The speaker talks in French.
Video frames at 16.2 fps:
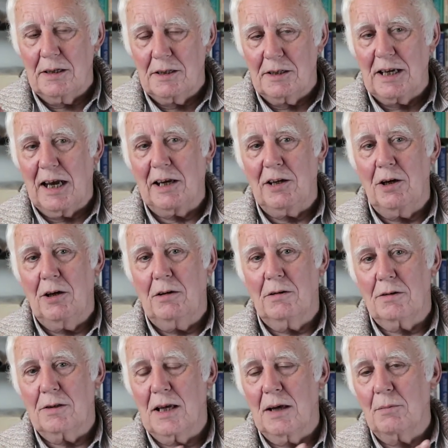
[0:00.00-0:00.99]

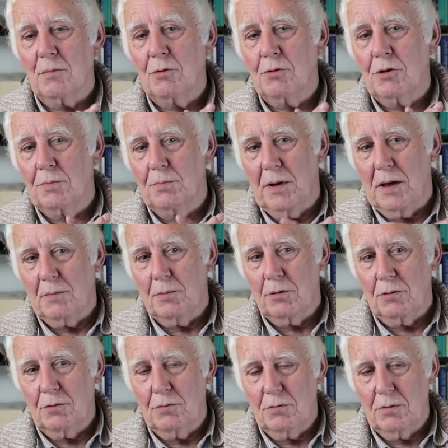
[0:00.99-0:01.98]
stagnant, ça bouge pas
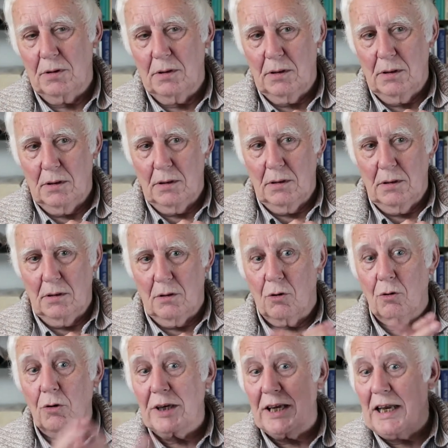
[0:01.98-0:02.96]
beaucoup.
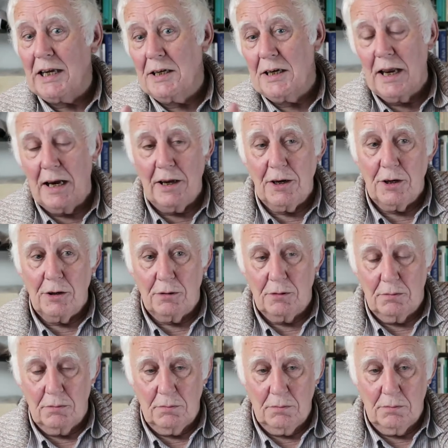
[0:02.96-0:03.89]
On quitte des lieux.